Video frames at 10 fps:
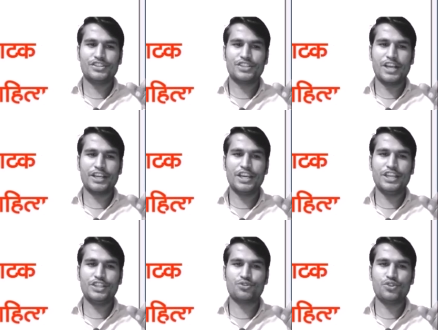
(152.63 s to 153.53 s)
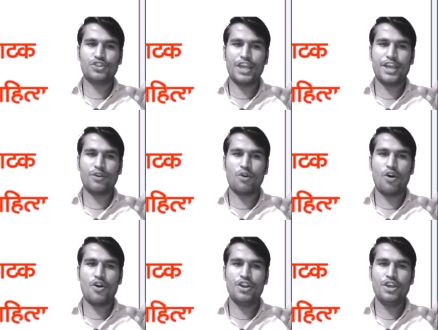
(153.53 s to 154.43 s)
संगीत सुनते हैं
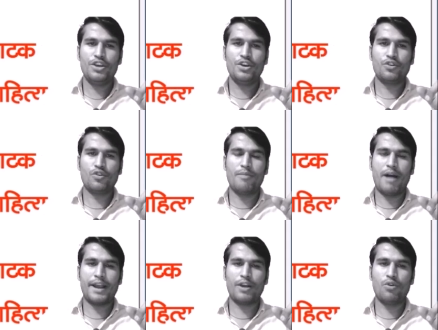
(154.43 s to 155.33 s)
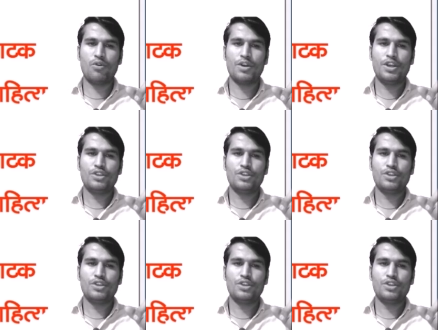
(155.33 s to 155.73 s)
कौन कुमार लोग